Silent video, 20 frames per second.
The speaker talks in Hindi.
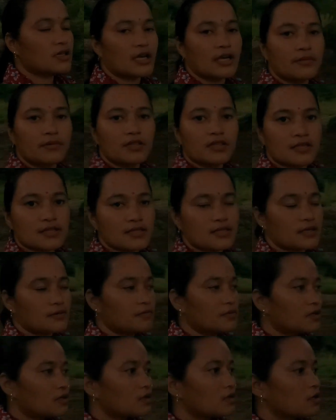सा टाइम है दस
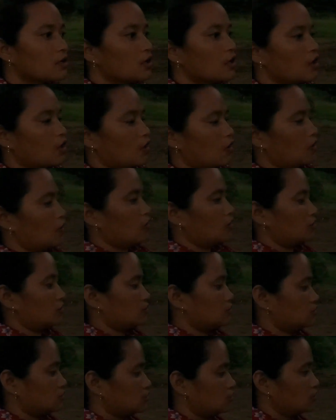एक मिनट और
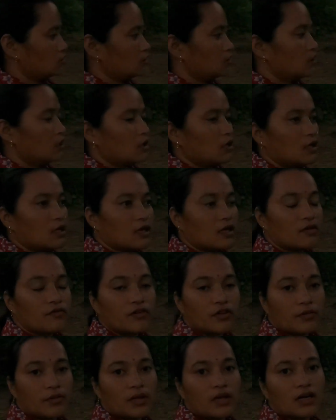
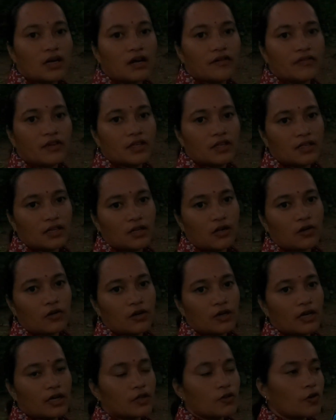लेकिन फिर भी ना काफ़ी अंधेरा
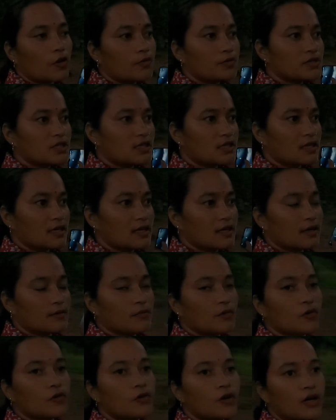हो गया है तो अब चलते हैं
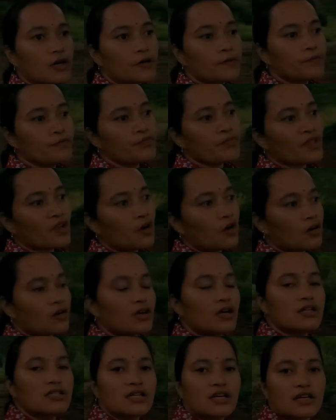हम लोग घर
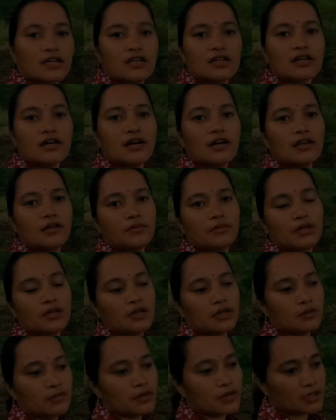और घर जाके ना खाने
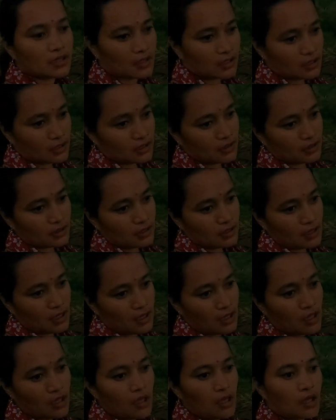पीने की भी तैयारी करनी
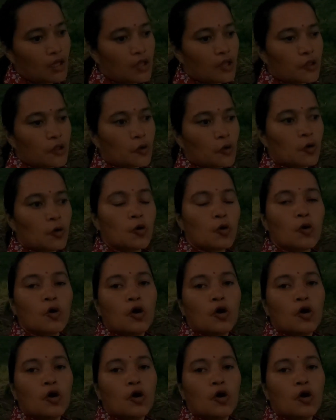है तो